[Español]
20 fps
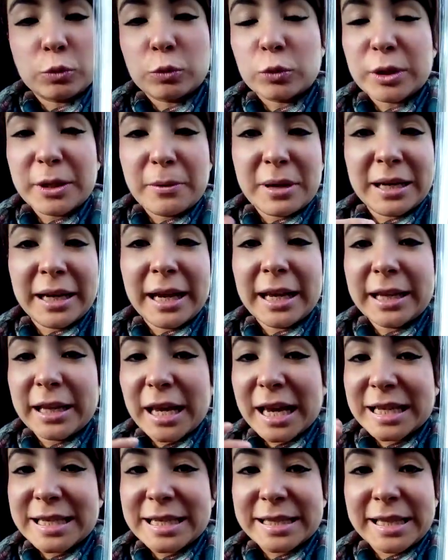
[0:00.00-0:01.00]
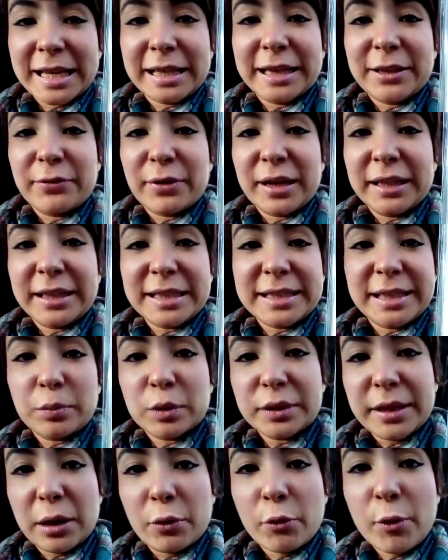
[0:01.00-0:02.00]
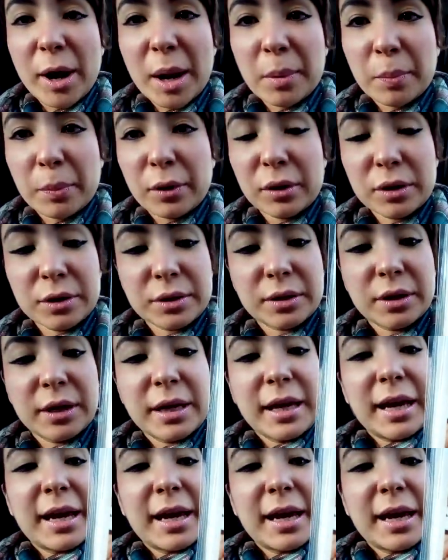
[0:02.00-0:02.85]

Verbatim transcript: si ven que existen diferentes tipos de cuerpos,